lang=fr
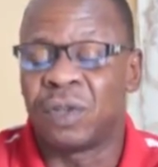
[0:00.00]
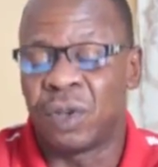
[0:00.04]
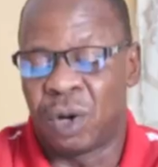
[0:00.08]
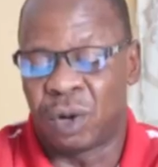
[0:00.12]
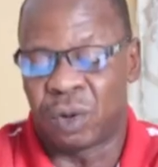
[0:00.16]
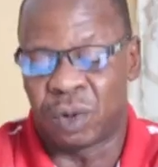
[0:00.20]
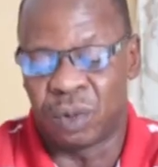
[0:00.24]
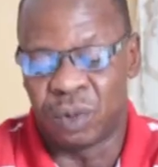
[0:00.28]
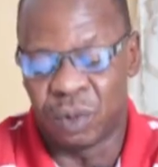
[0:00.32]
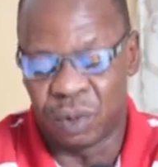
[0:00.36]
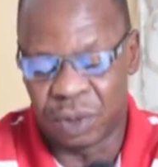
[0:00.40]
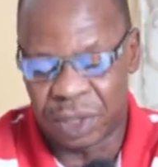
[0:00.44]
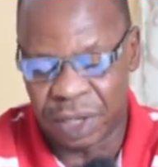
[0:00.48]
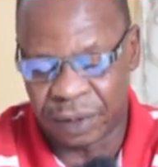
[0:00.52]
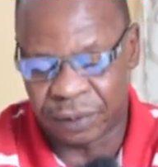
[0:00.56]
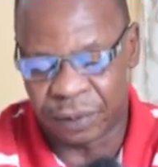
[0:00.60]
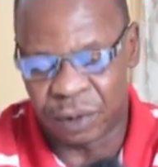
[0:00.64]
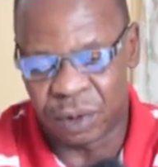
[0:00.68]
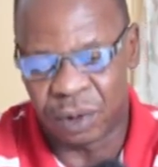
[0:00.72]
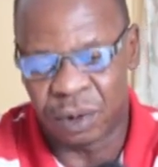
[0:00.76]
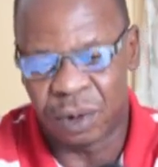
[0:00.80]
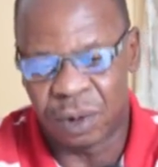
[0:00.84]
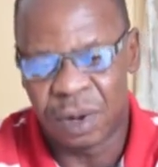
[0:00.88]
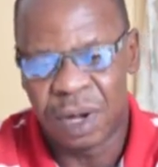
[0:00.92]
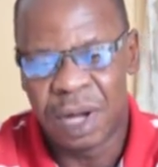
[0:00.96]
Donc nous
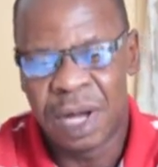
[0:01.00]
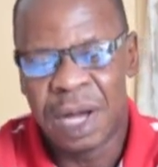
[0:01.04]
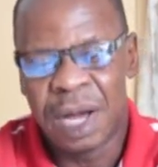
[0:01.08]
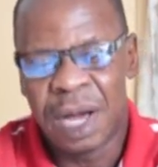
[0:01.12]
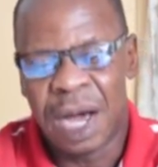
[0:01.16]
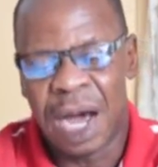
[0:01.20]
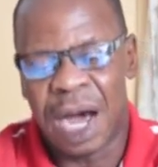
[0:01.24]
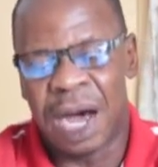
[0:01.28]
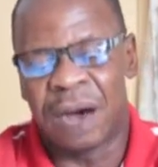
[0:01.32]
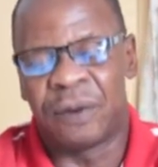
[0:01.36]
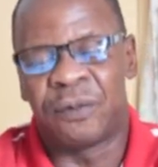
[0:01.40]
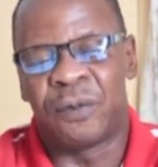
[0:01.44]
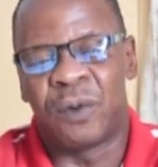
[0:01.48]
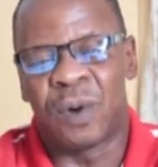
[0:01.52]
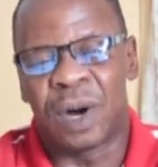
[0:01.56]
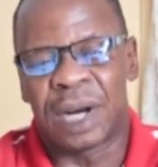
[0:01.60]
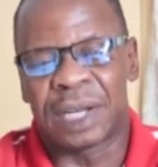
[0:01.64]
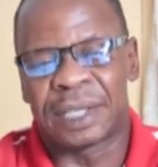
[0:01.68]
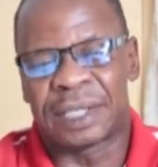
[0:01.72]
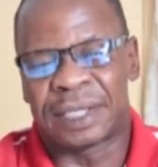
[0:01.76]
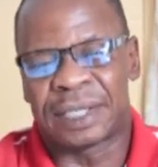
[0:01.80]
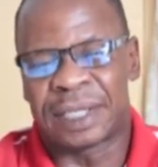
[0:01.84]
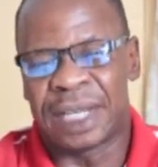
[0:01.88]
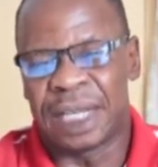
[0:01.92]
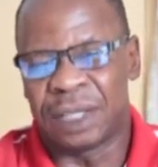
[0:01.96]
devons
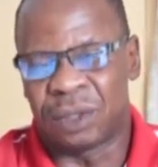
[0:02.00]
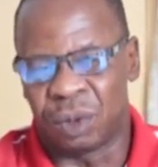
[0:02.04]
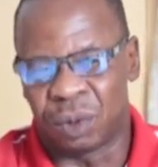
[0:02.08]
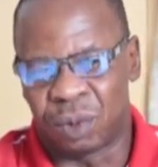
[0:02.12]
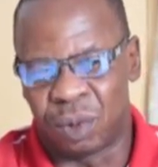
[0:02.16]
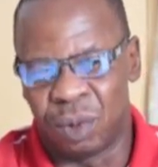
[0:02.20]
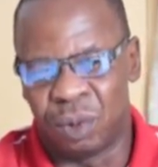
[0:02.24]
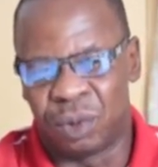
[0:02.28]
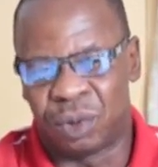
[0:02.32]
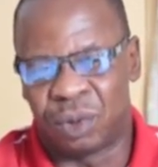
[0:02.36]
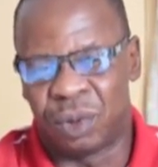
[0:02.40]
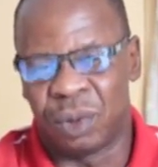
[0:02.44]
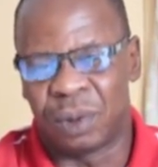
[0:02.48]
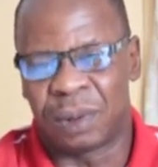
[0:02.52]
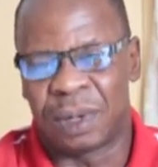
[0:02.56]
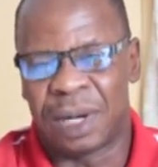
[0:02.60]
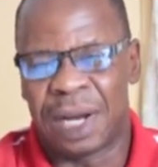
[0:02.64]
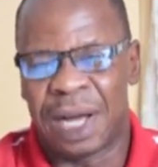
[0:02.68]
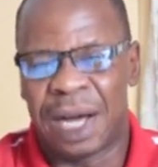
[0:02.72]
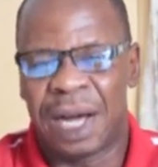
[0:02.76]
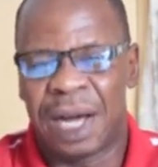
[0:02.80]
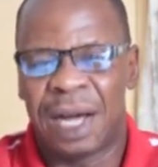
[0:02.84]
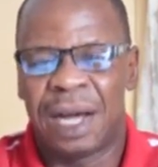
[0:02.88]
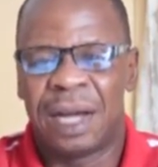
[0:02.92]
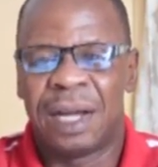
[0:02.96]
avoir cette
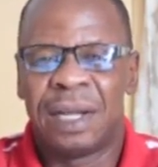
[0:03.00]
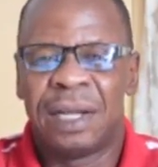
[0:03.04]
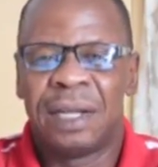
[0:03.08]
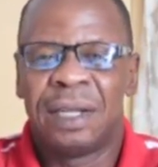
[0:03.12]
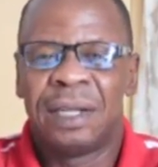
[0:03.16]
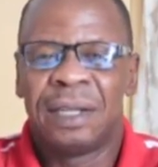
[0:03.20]
culture-là